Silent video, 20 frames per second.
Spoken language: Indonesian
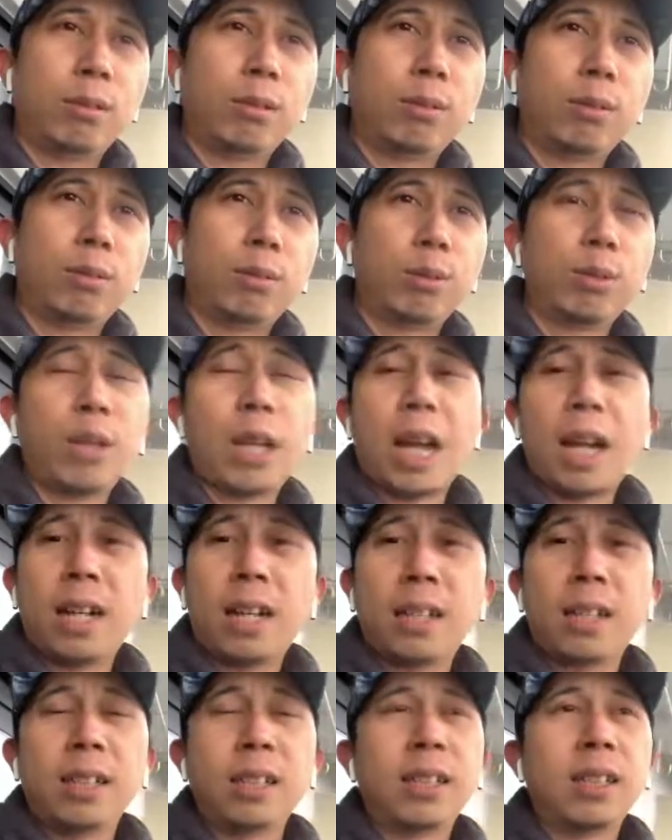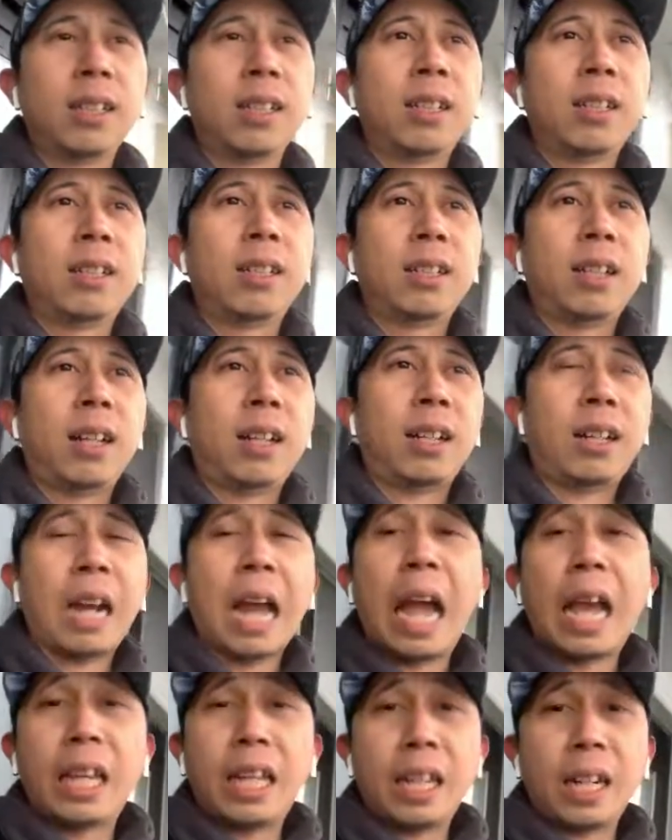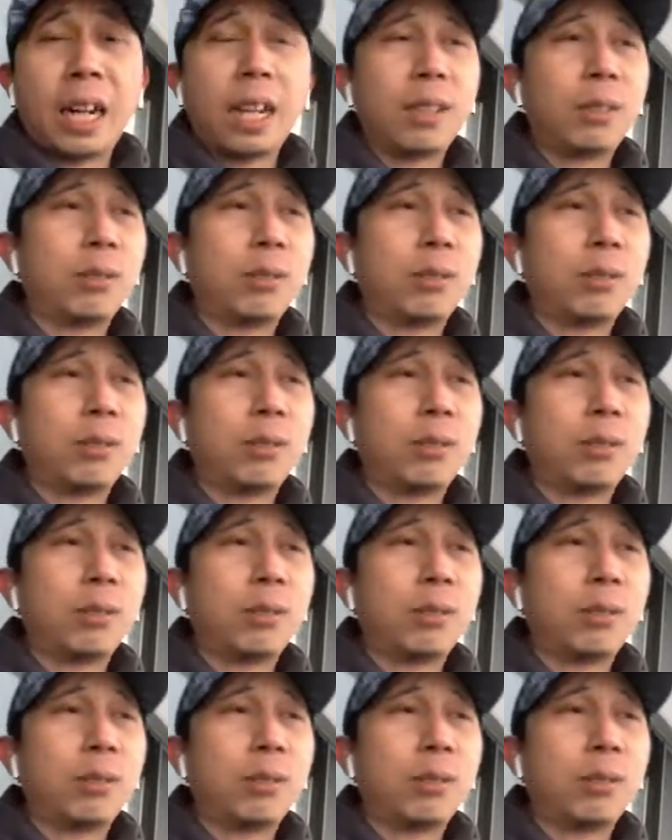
rusak kena air atau